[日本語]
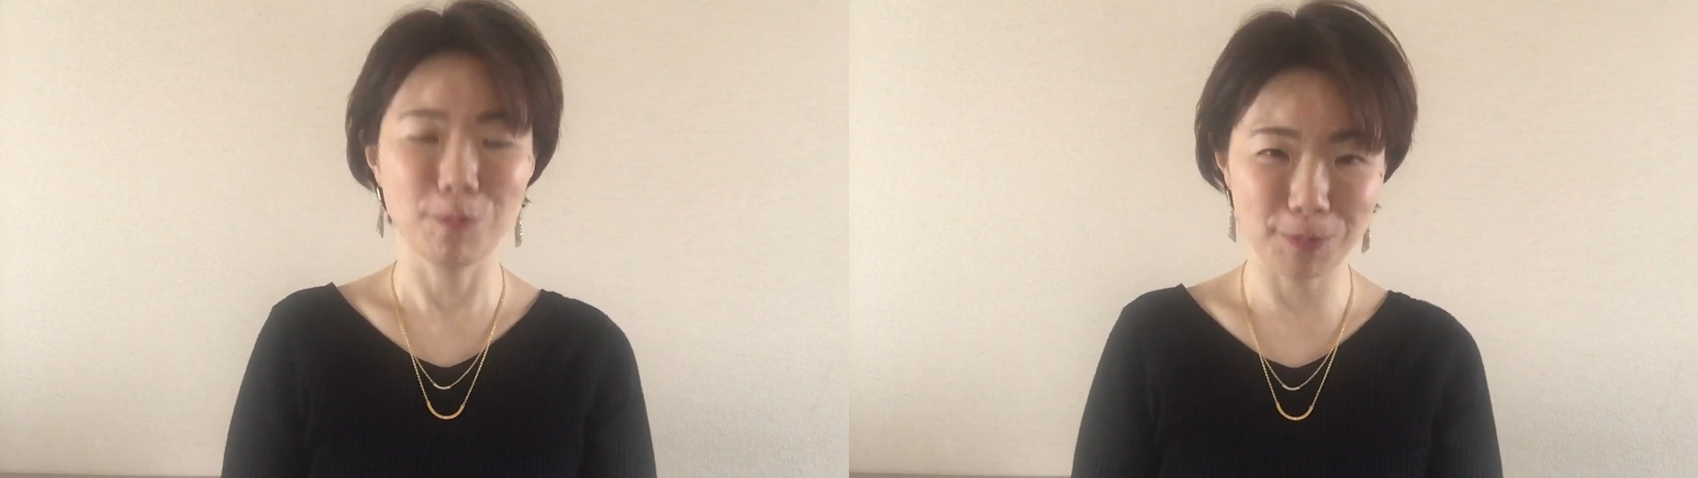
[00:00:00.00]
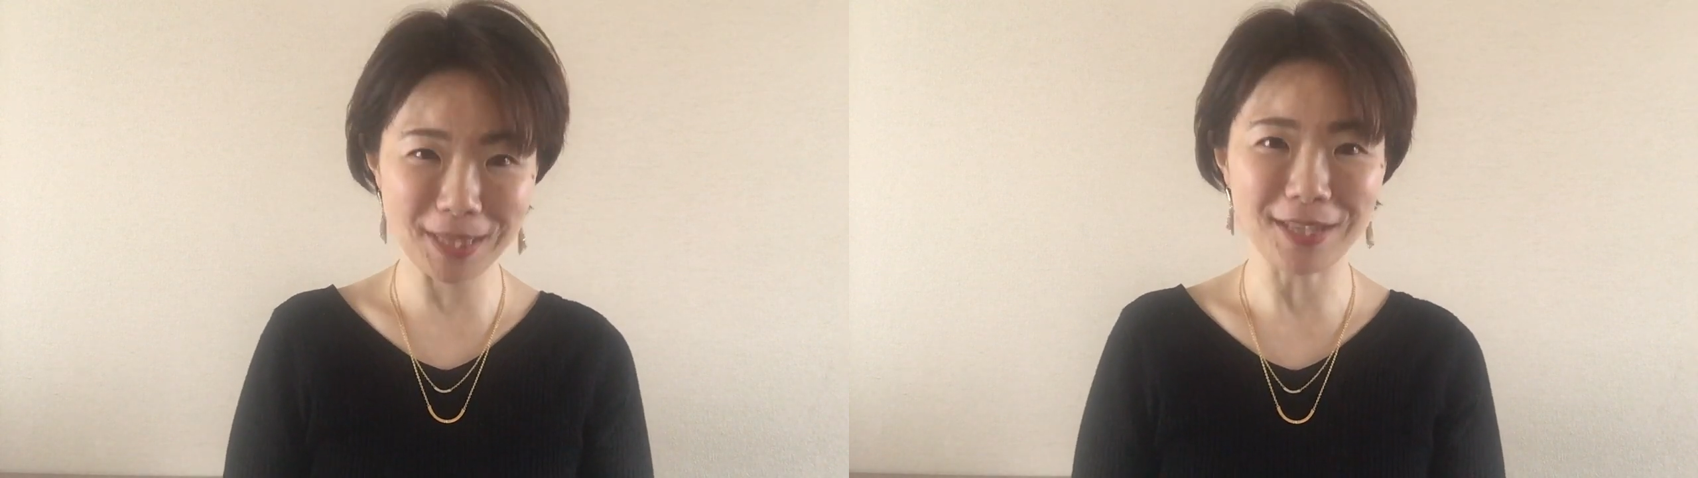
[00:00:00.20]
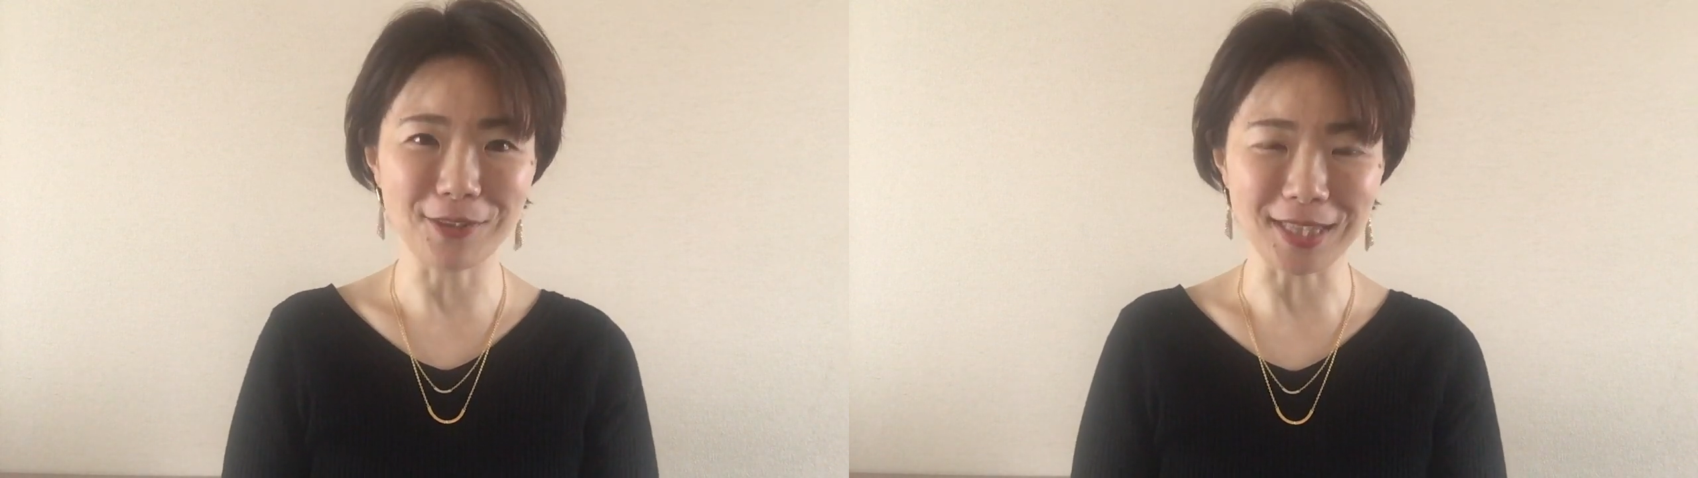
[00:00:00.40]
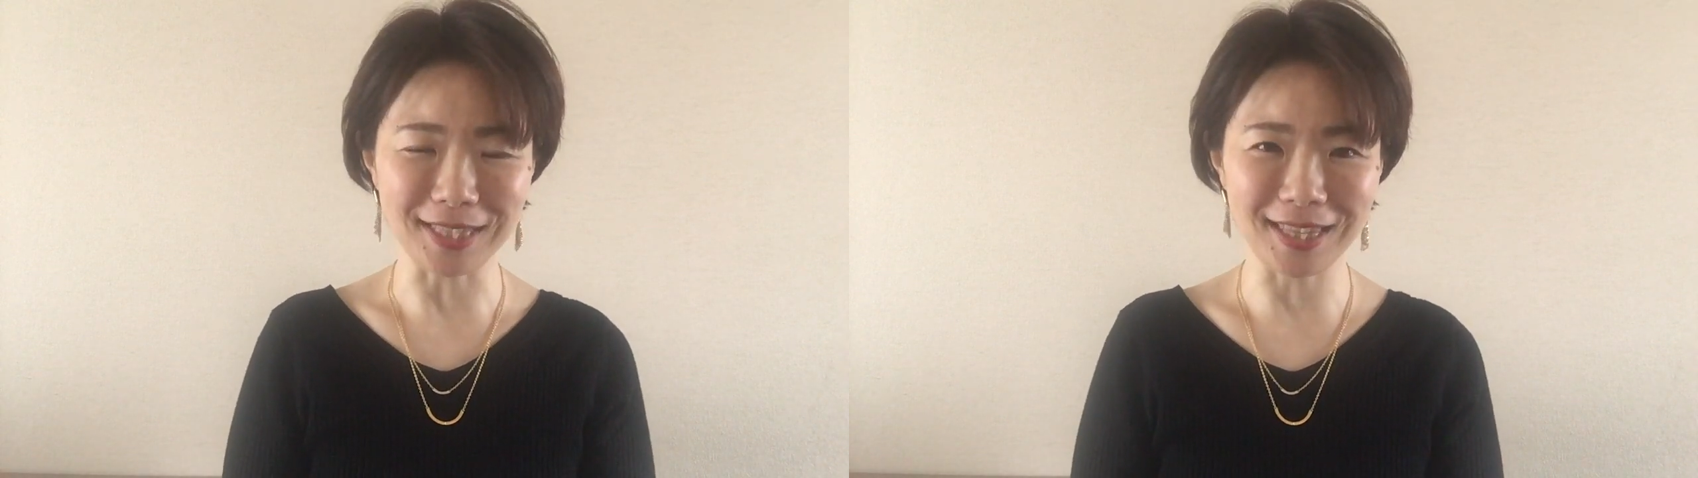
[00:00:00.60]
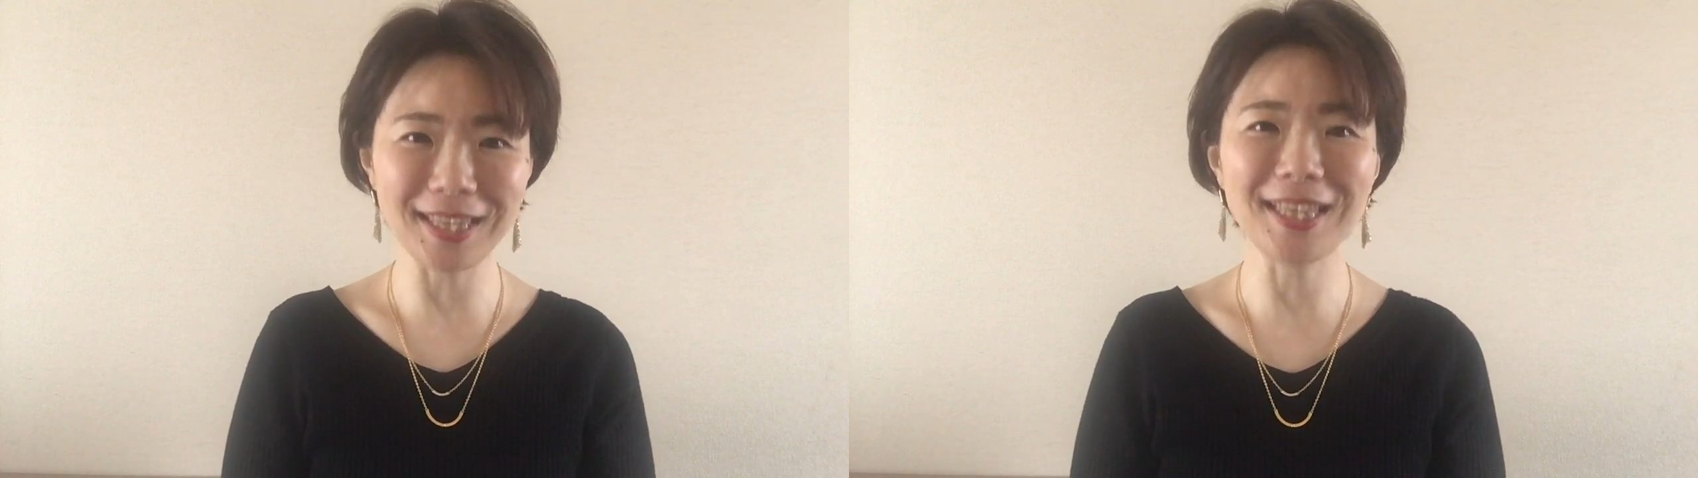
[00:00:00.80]
プレゼントさ
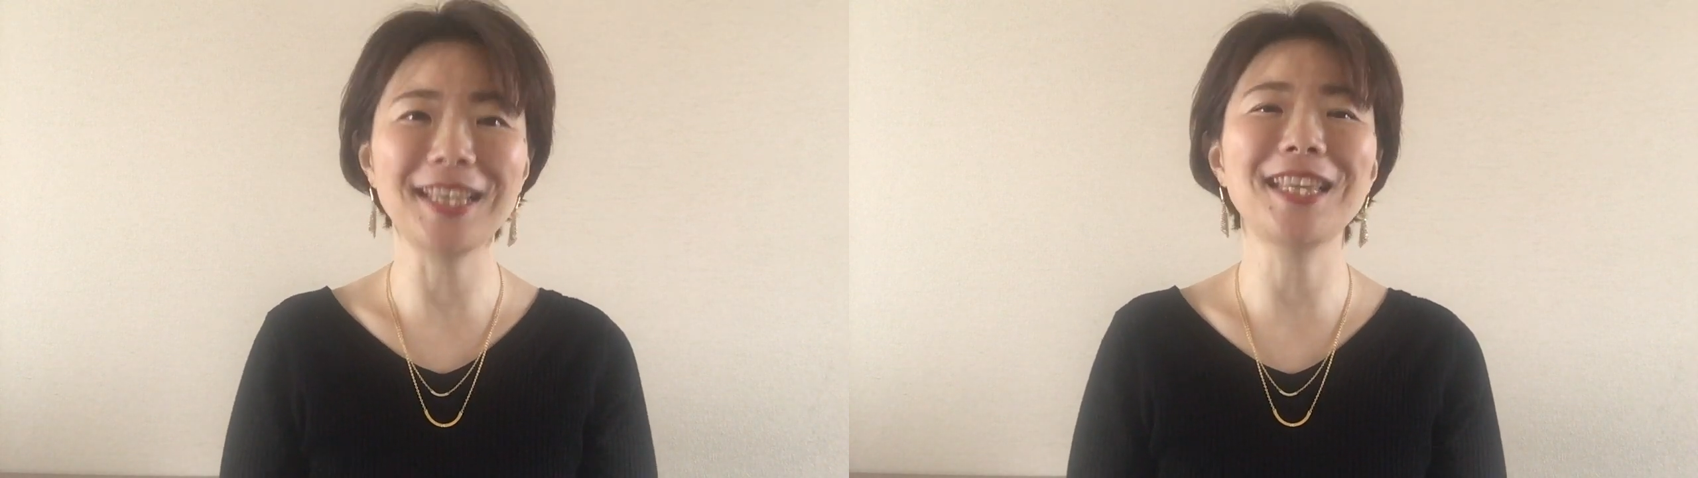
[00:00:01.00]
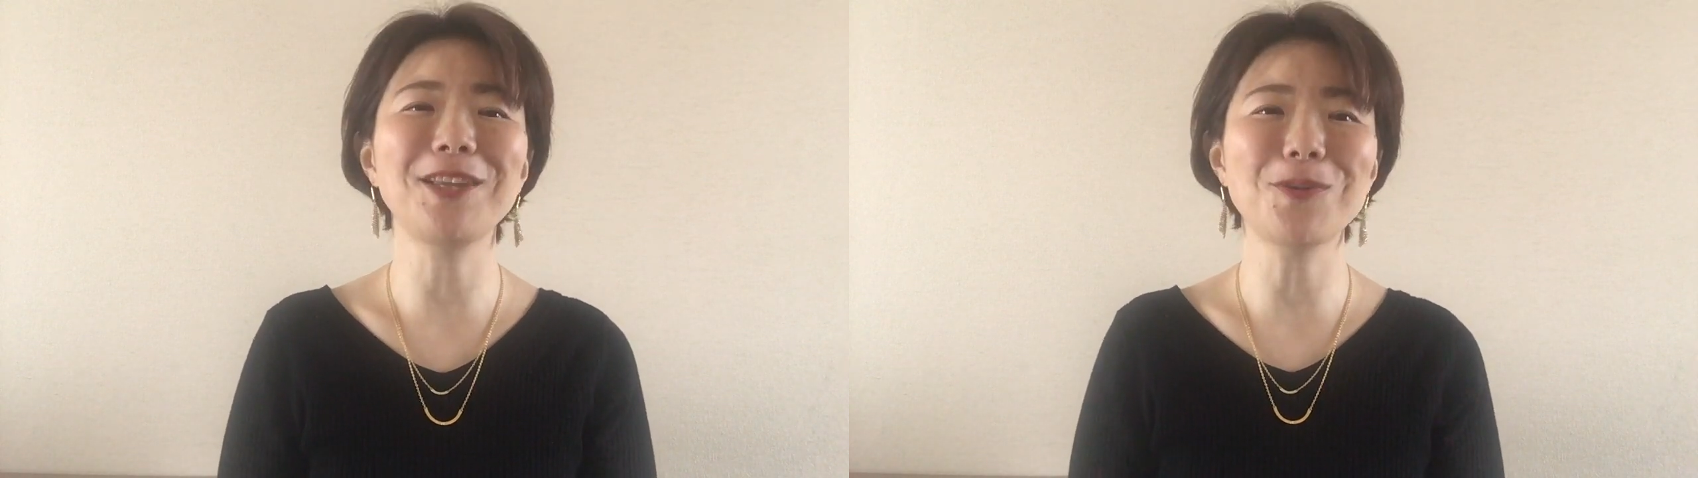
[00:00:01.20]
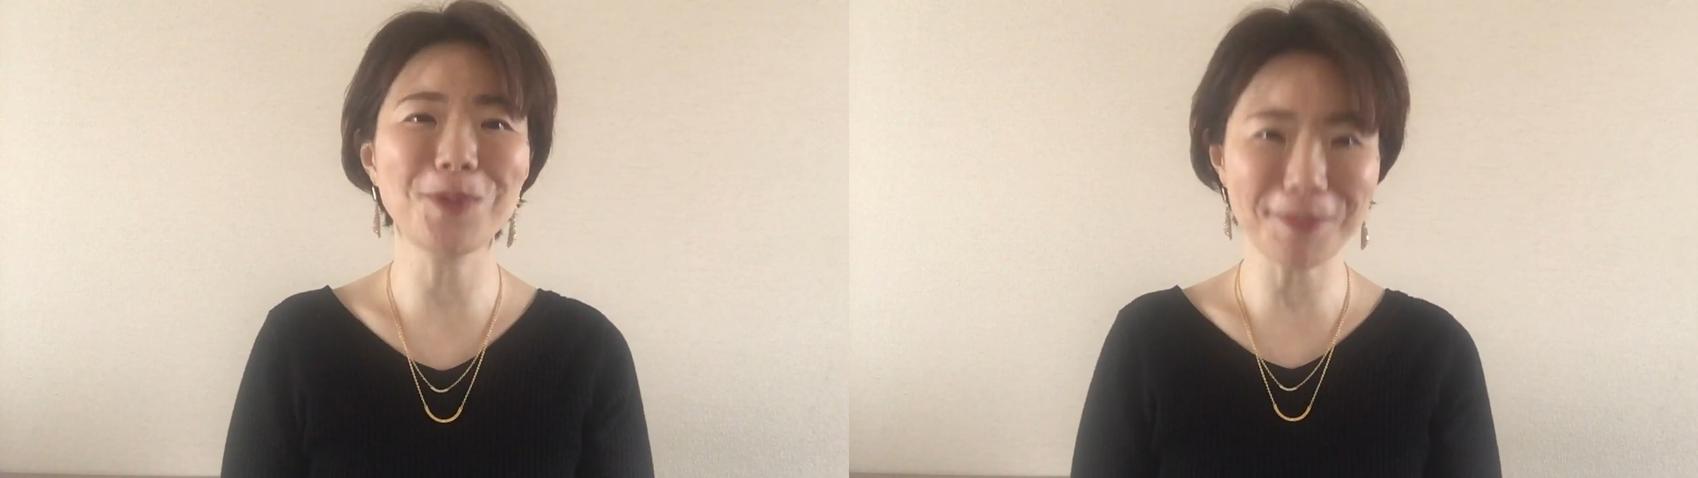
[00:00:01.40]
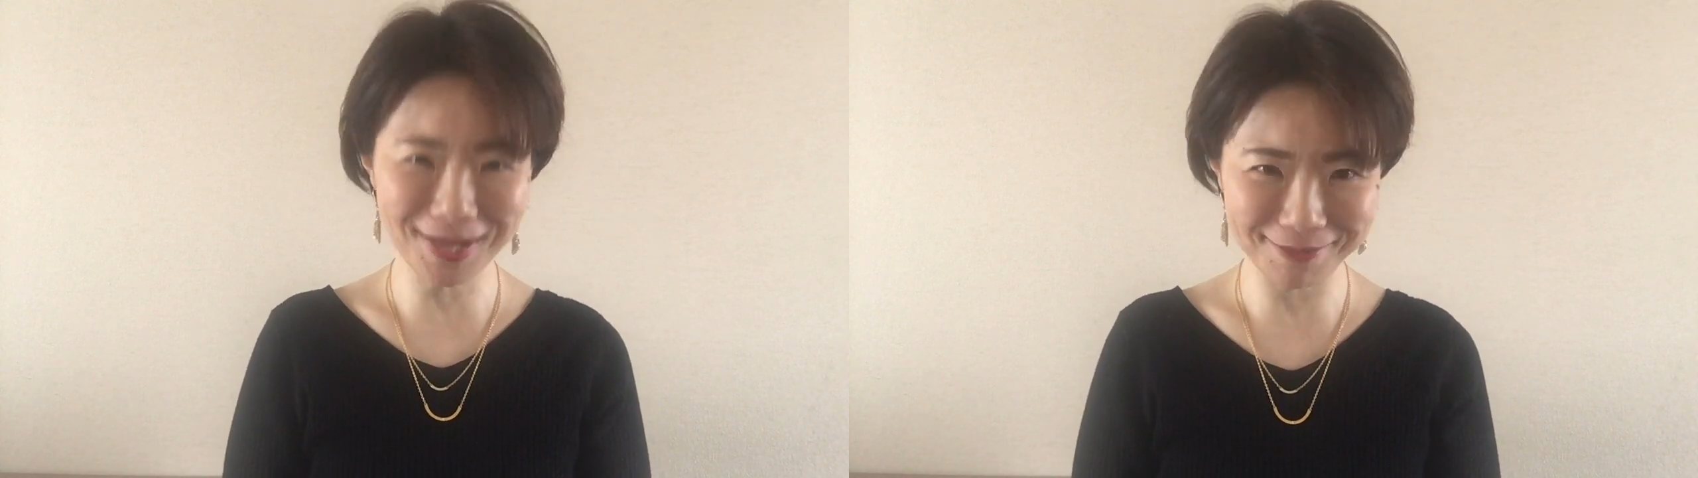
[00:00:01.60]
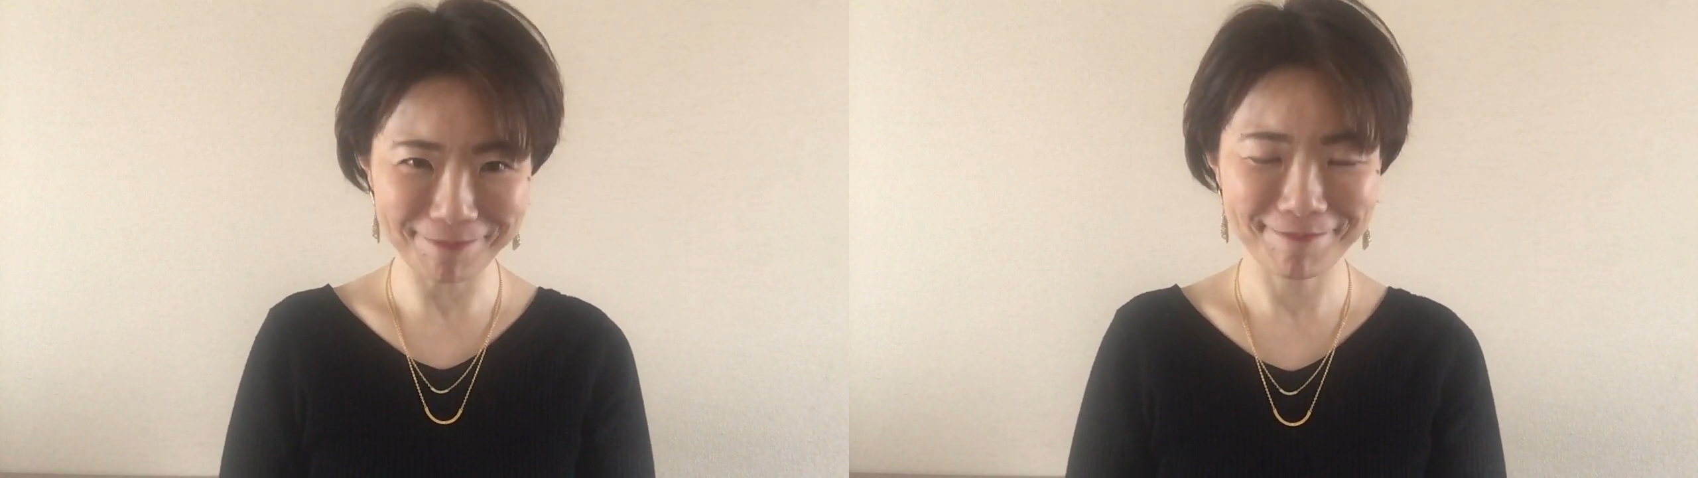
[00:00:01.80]
せていただきたいと思い
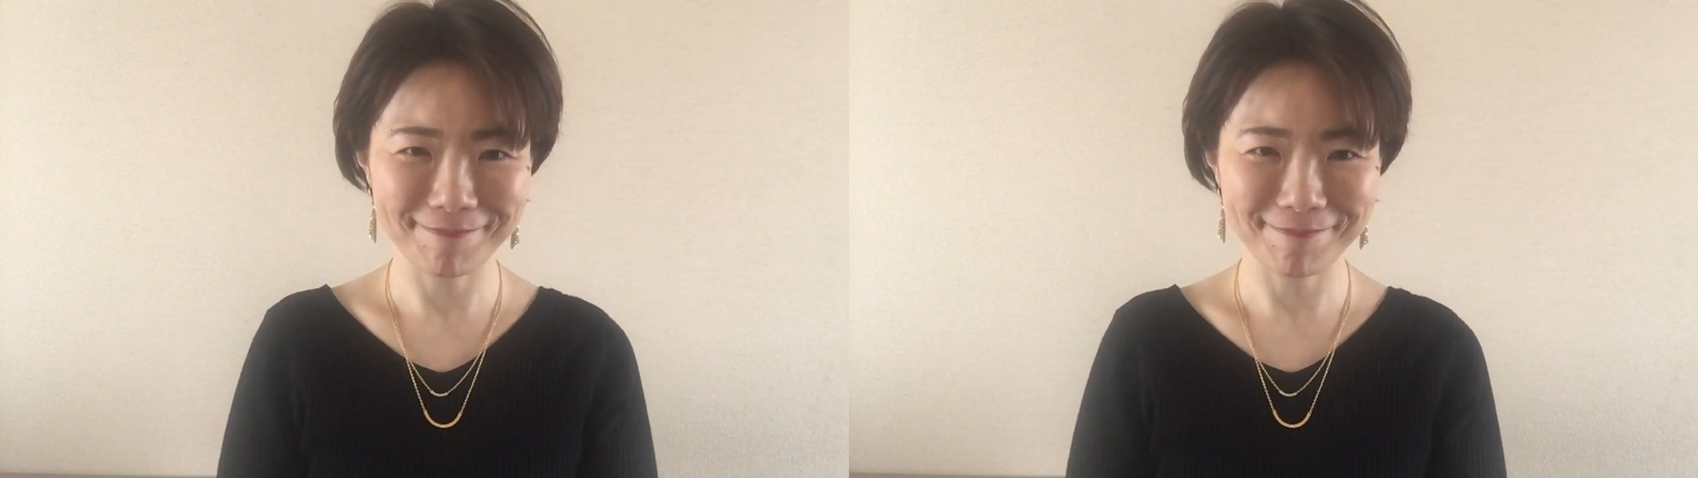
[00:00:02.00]
ます